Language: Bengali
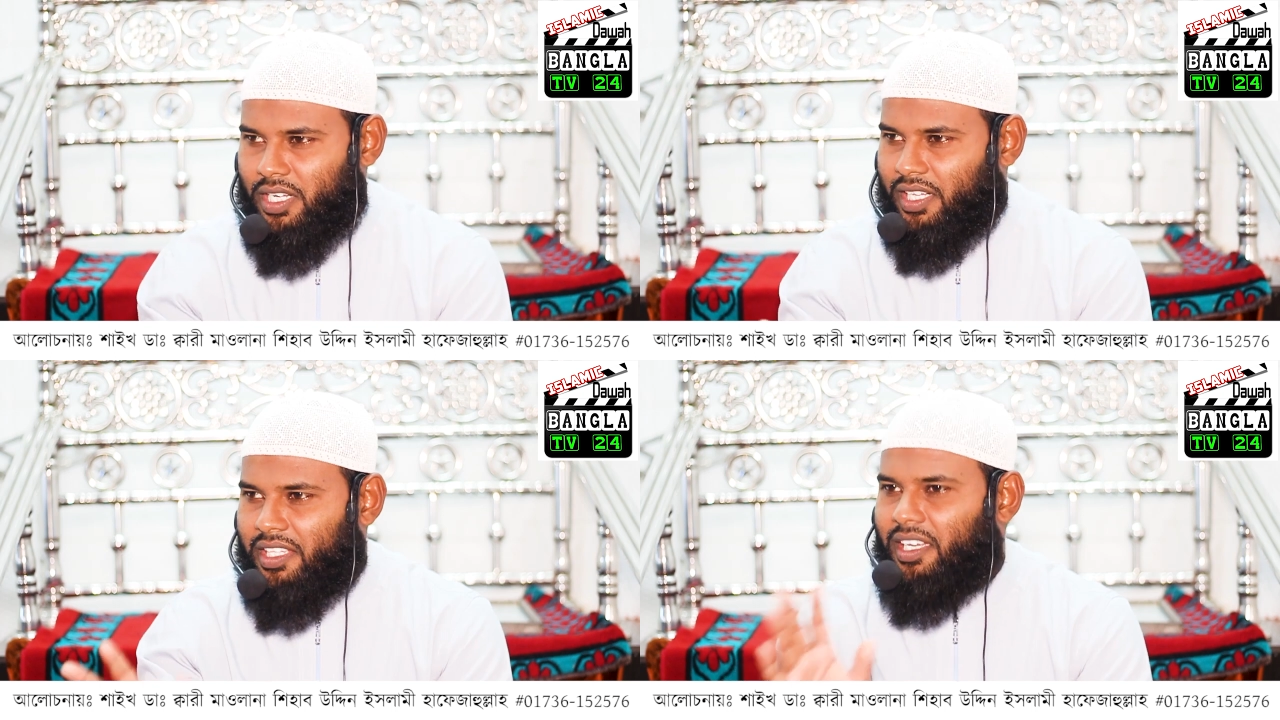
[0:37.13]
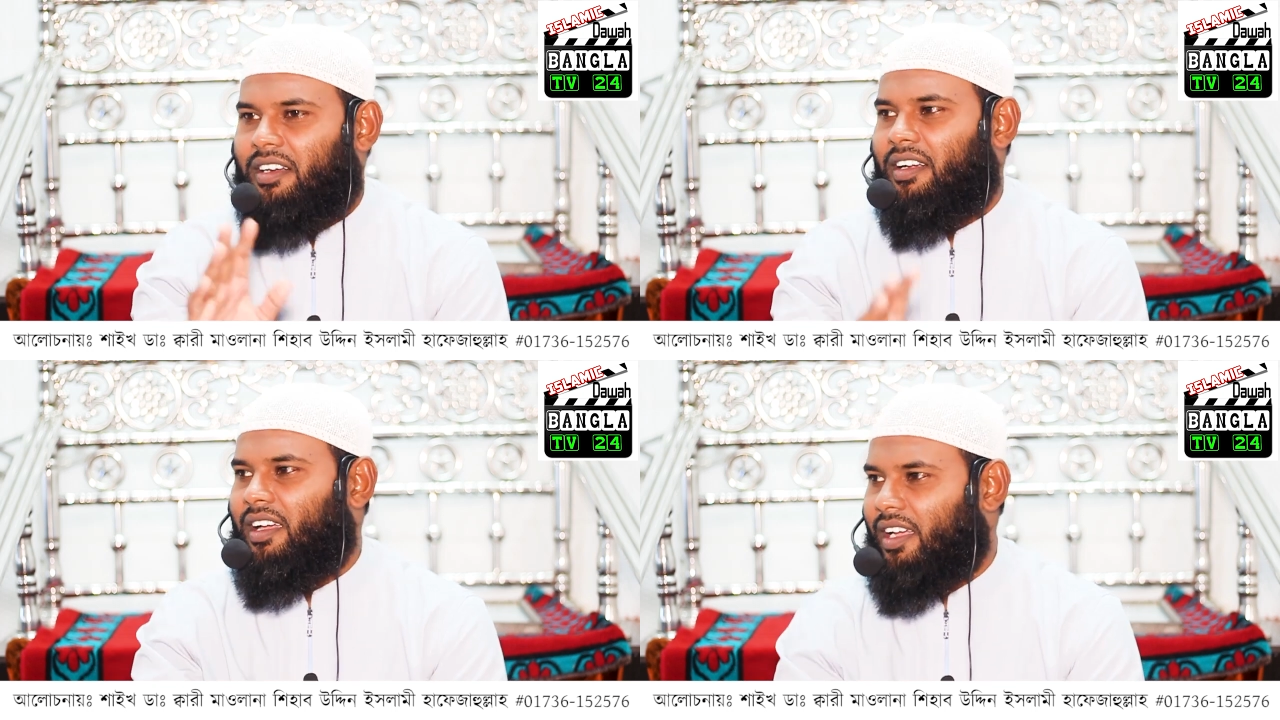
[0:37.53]
জাতি
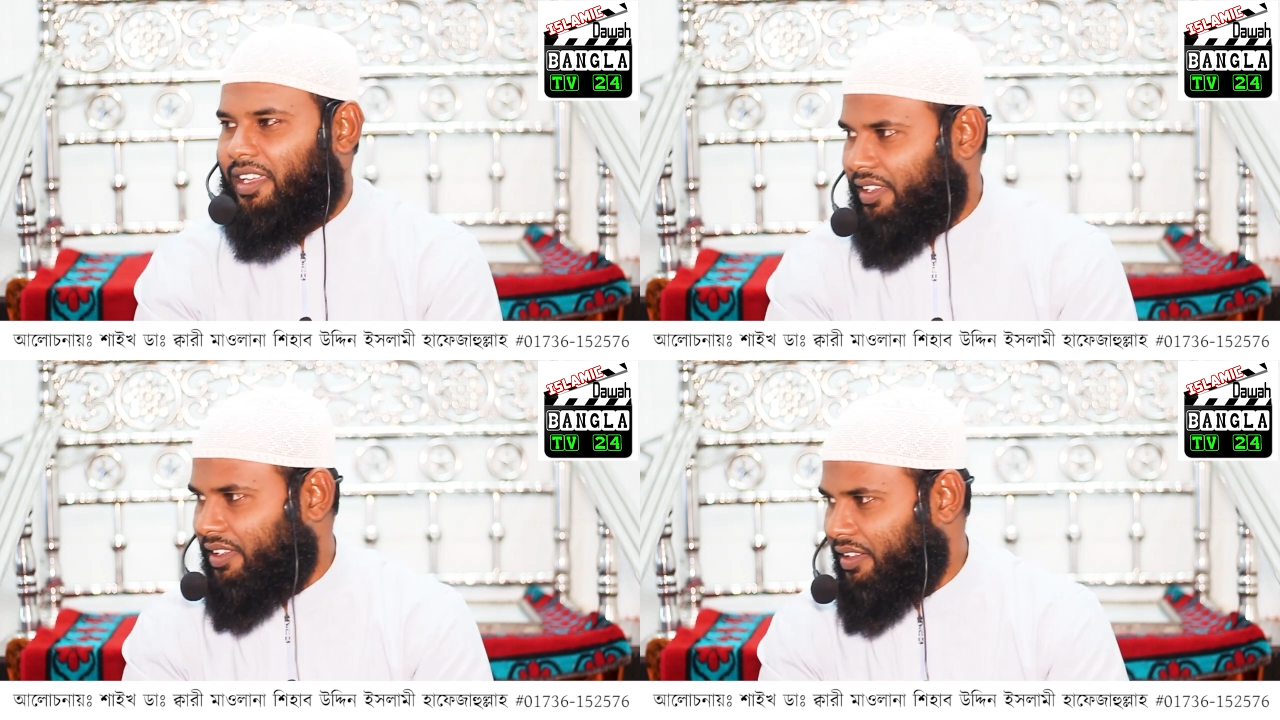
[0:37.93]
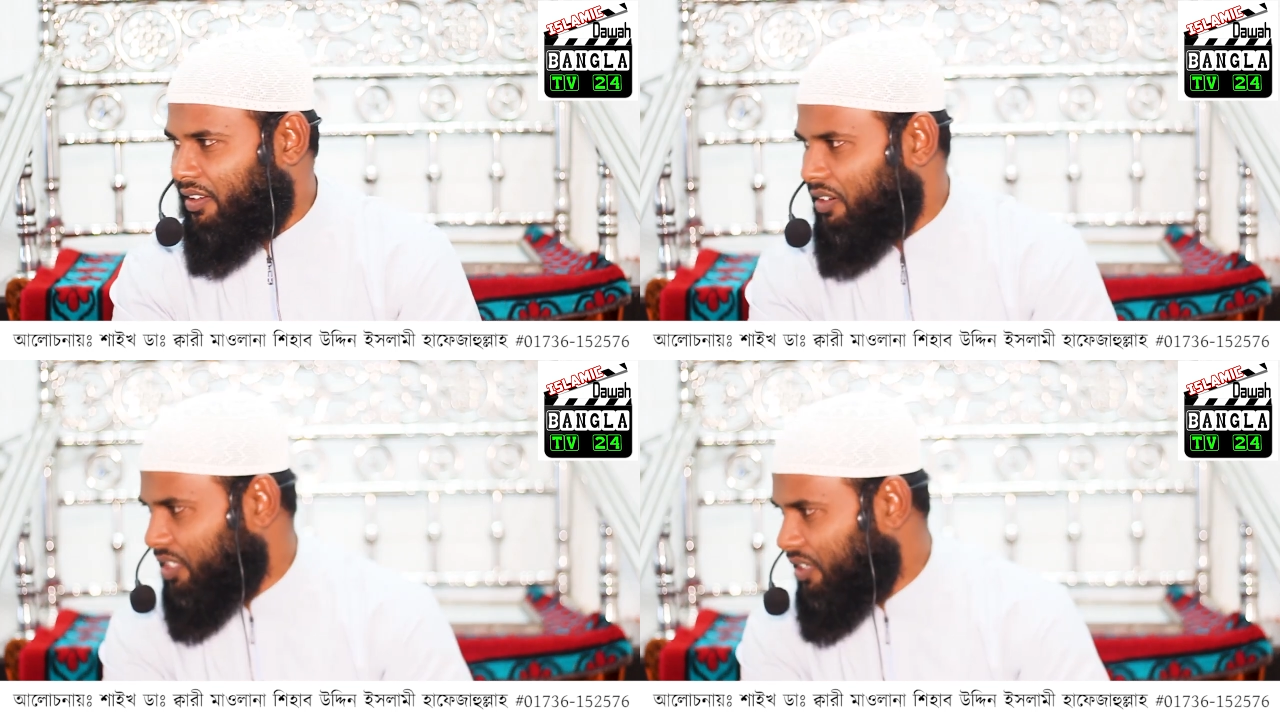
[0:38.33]
আর নাই
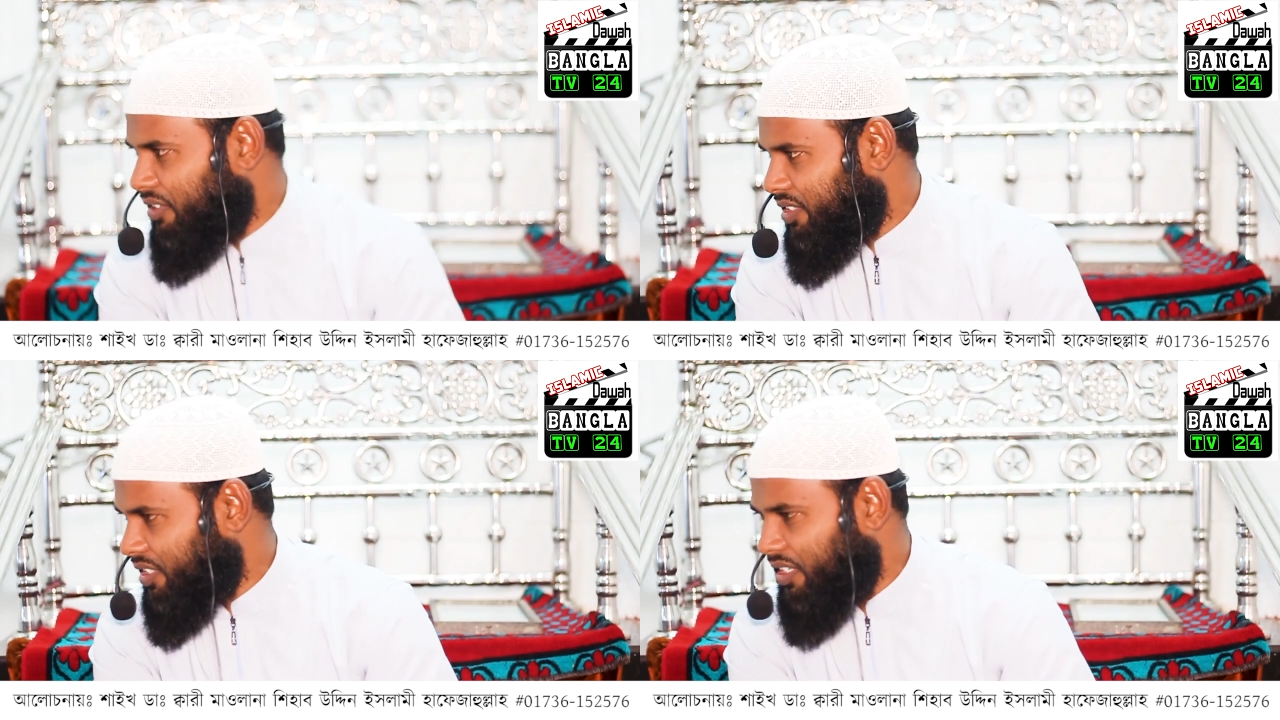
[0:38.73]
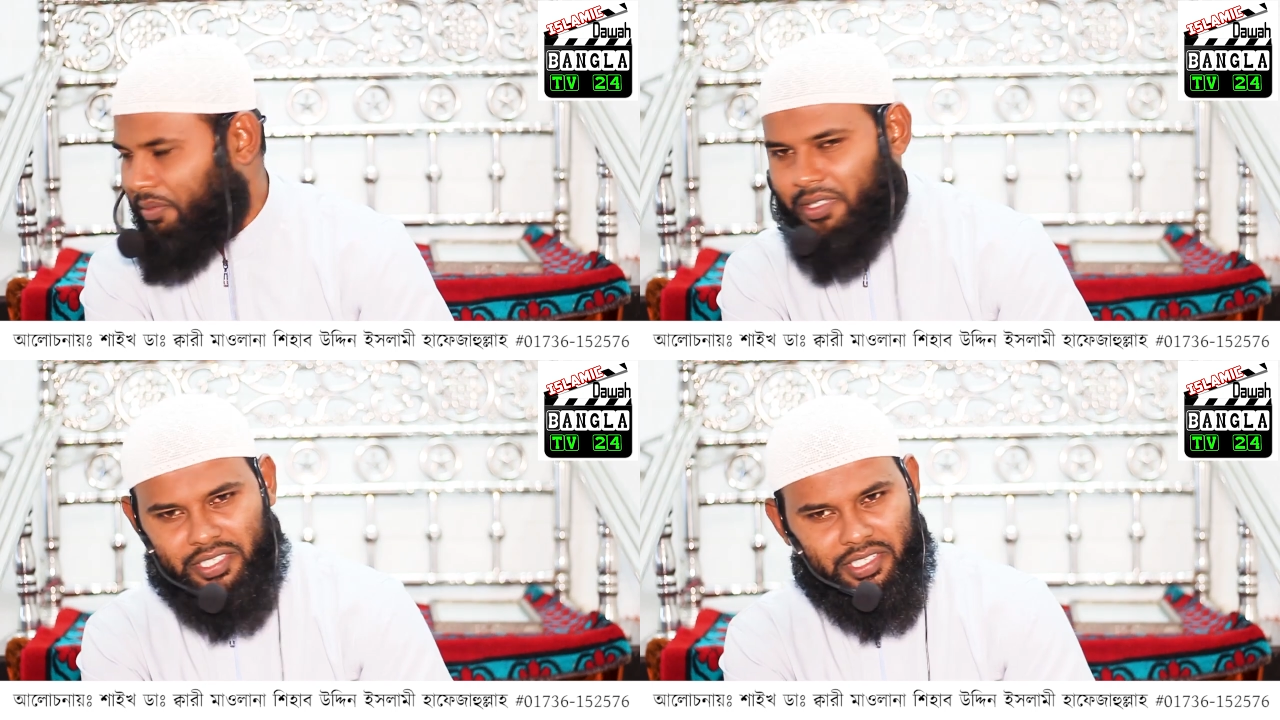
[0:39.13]
কতক্ষণ ঠিক না
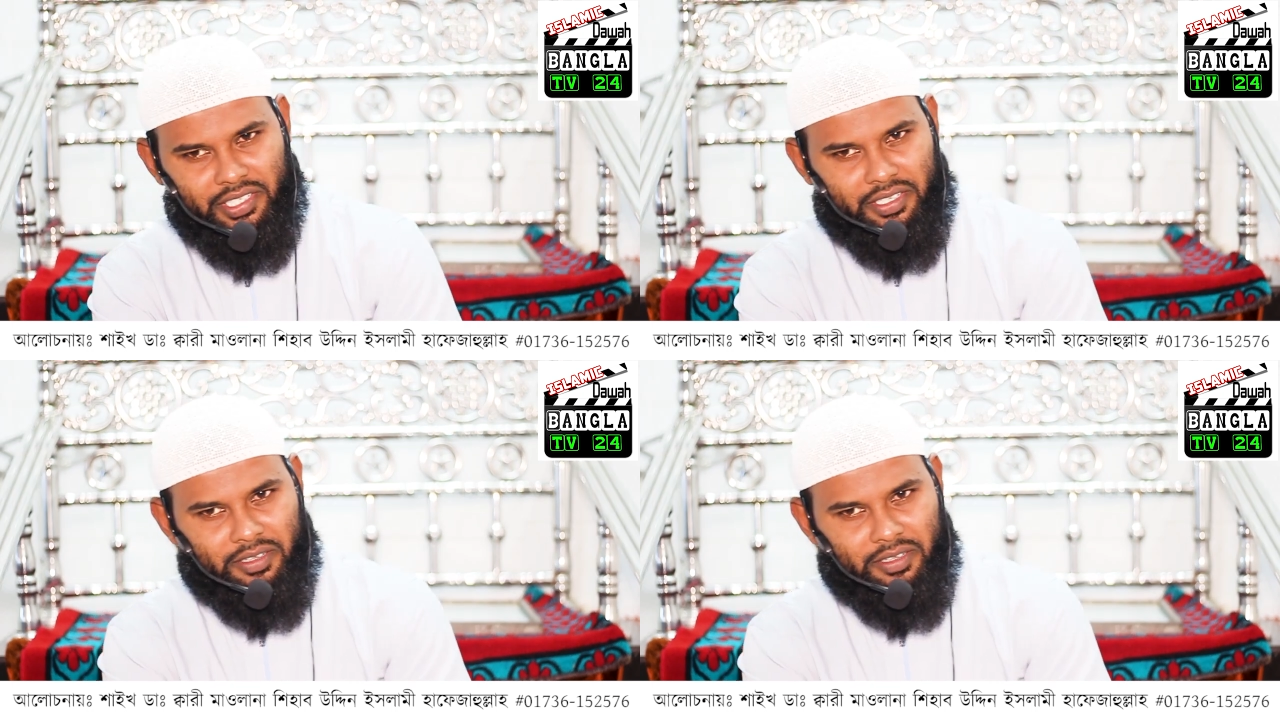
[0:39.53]
বেঠি